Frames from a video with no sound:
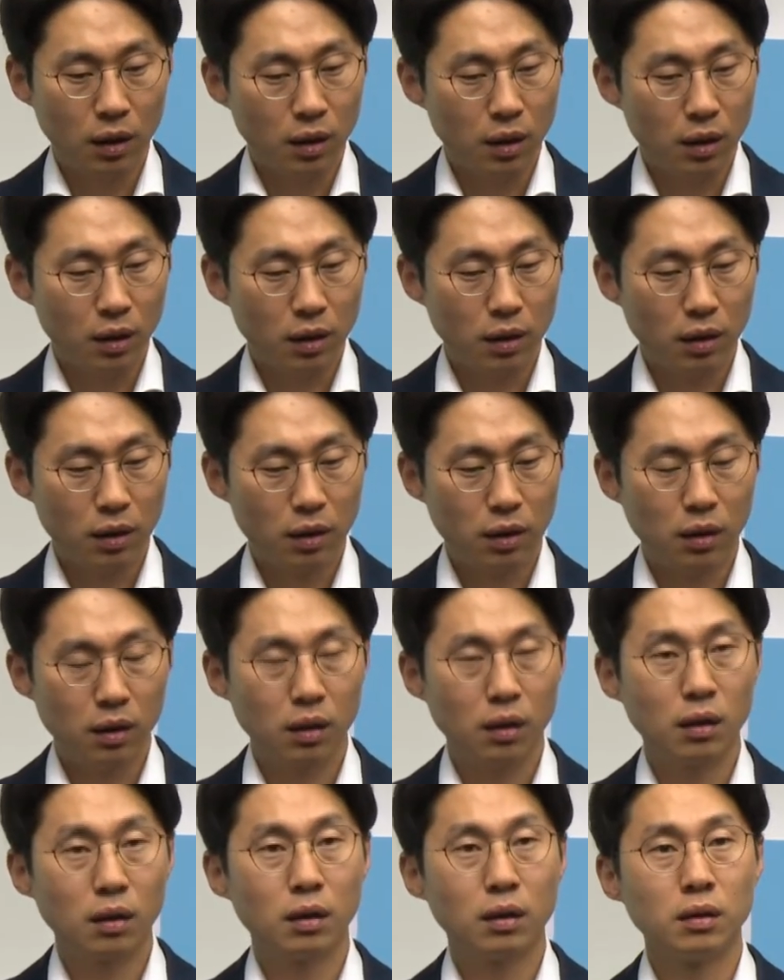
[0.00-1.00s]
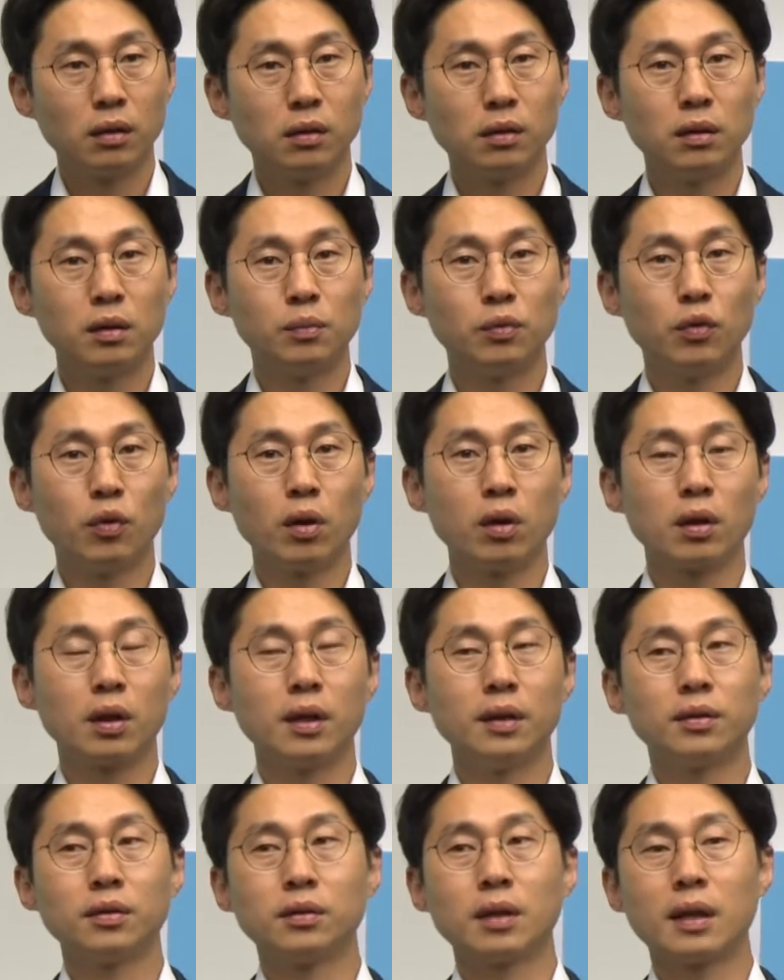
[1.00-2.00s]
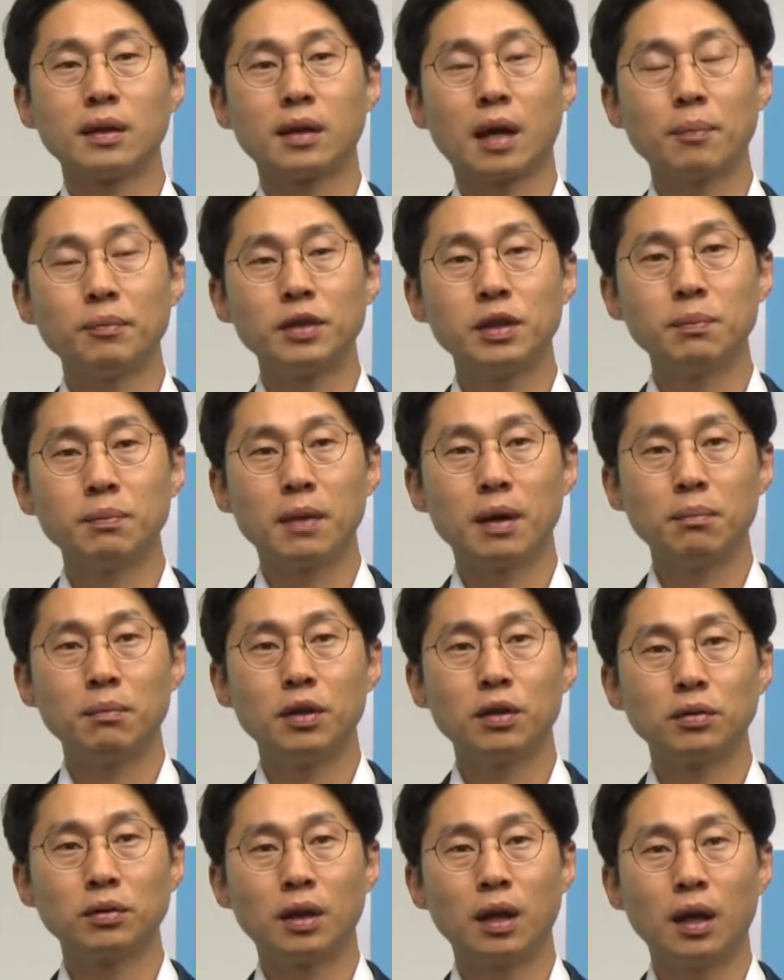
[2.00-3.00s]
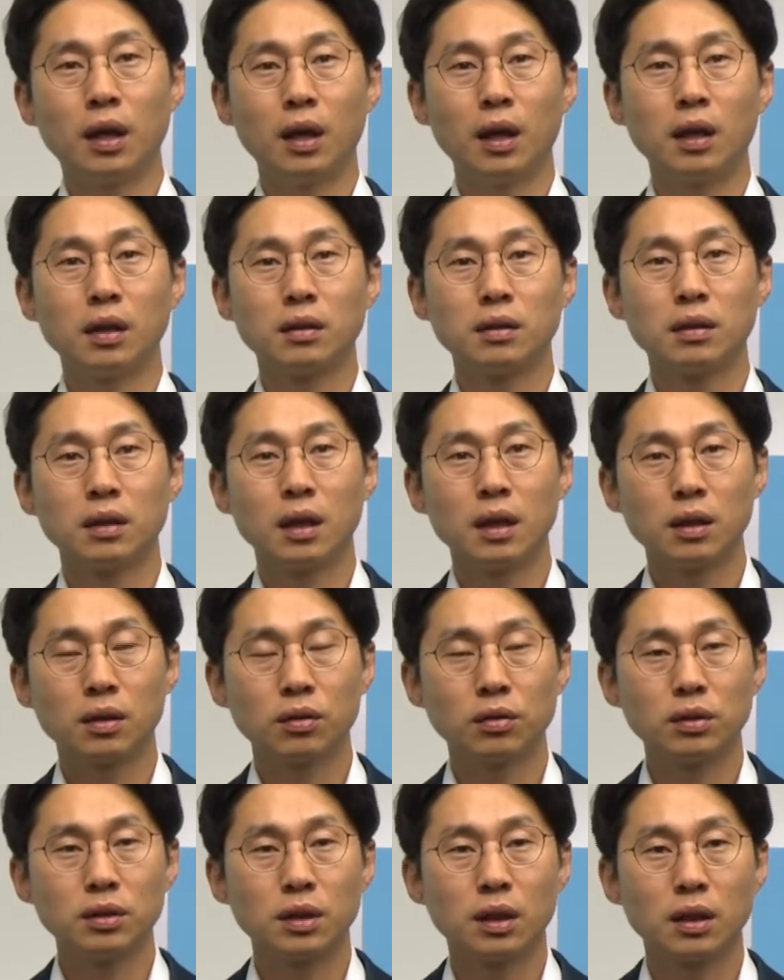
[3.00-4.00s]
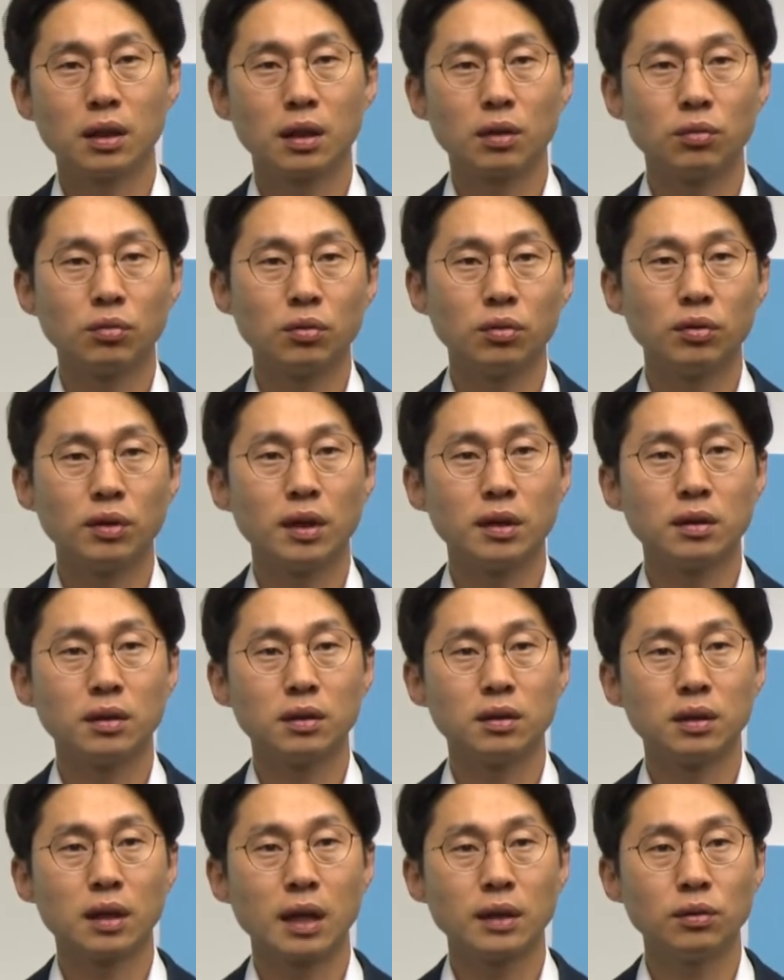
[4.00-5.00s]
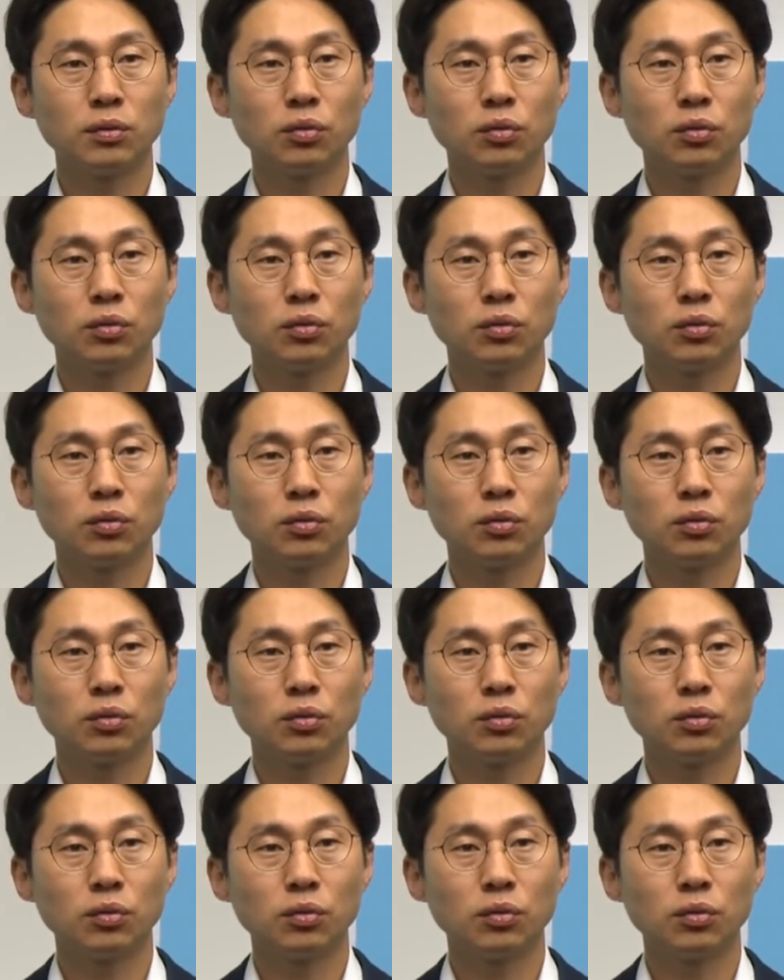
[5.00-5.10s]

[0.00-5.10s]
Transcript: 아, 일부 월가에서는 한 30만 명대 증가할 것이다 라고 예측을 한